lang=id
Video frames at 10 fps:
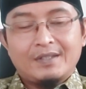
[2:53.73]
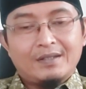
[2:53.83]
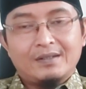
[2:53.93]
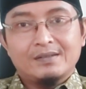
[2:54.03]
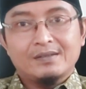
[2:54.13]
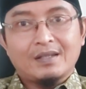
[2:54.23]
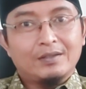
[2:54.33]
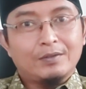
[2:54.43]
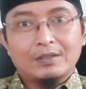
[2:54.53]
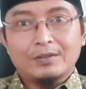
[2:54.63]
Ya,
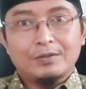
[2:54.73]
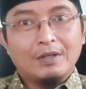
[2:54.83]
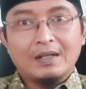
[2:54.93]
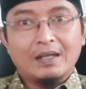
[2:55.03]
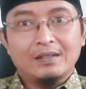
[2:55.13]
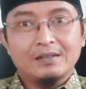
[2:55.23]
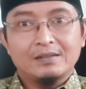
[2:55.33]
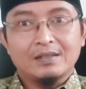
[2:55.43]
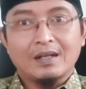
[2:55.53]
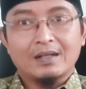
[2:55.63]
satu atau dua
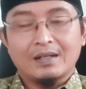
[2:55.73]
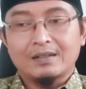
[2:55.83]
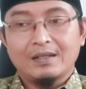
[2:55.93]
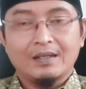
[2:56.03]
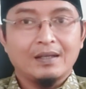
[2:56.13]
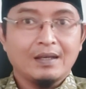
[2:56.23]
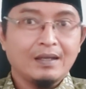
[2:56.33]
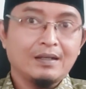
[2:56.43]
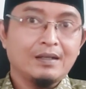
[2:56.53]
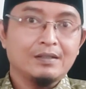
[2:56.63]
kali silahkan
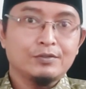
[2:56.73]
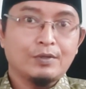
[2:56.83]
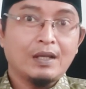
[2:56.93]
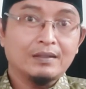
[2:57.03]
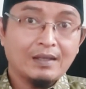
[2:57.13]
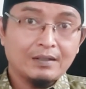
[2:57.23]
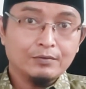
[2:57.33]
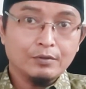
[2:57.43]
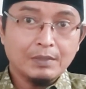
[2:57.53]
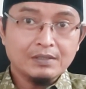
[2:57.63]
Anda
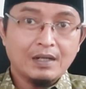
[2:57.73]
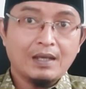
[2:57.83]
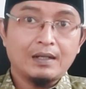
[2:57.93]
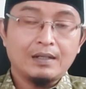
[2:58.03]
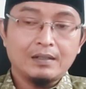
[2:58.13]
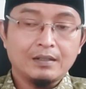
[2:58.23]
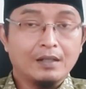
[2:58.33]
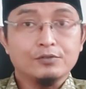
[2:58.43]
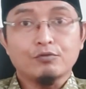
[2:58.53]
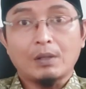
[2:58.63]
curhatkan untuk masalah Anda
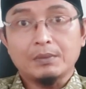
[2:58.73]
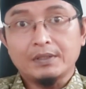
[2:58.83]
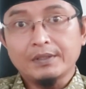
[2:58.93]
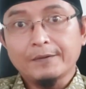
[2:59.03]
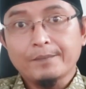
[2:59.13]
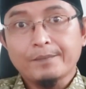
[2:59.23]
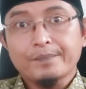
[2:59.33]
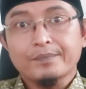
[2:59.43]
dengan suami